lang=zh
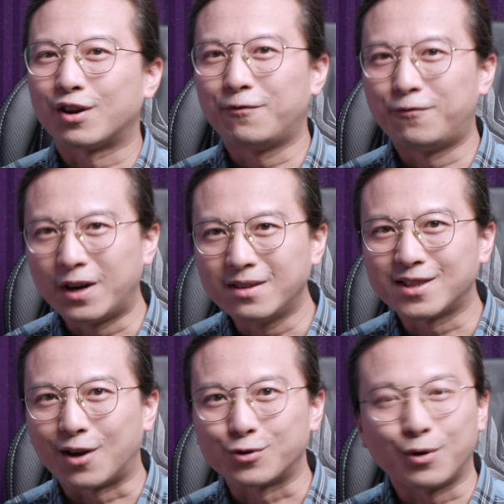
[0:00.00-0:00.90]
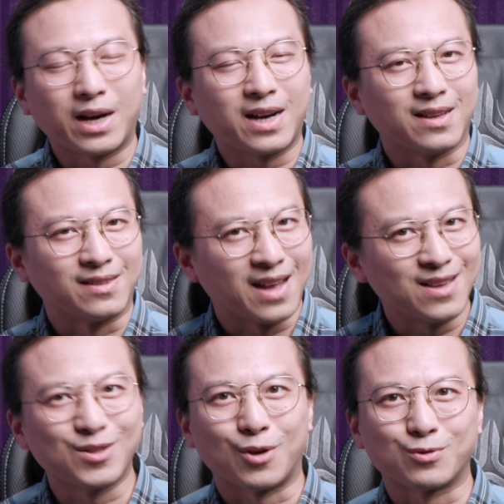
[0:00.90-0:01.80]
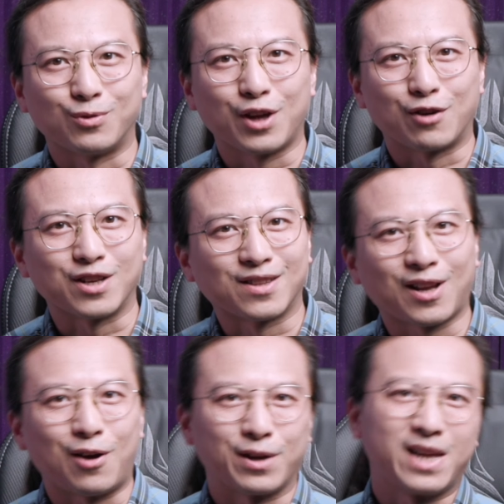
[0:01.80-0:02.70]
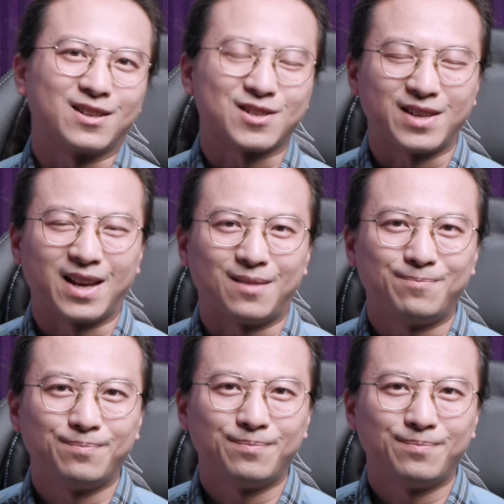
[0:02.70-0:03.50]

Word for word: 了风噪，就很难消除掉这讨厌的声音了。